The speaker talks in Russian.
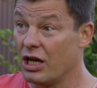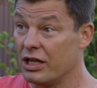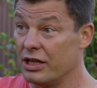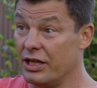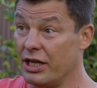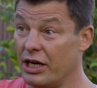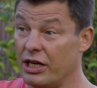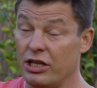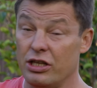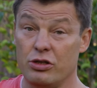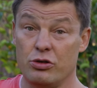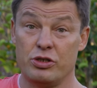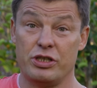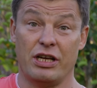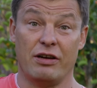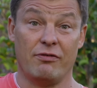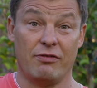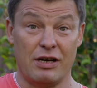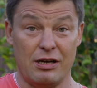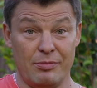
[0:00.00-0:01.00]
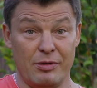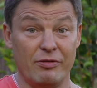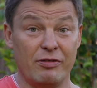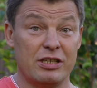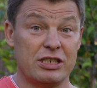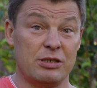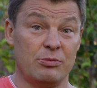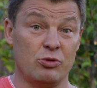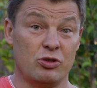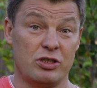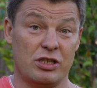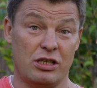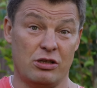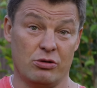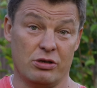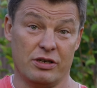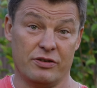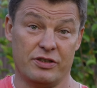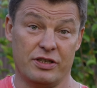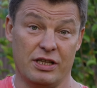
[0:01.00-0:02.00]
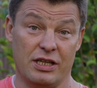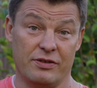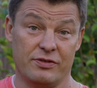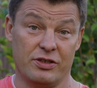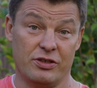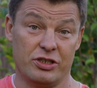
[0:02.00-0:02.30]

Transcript: Дорогие друзья, вам и вашему саду, как всегда, в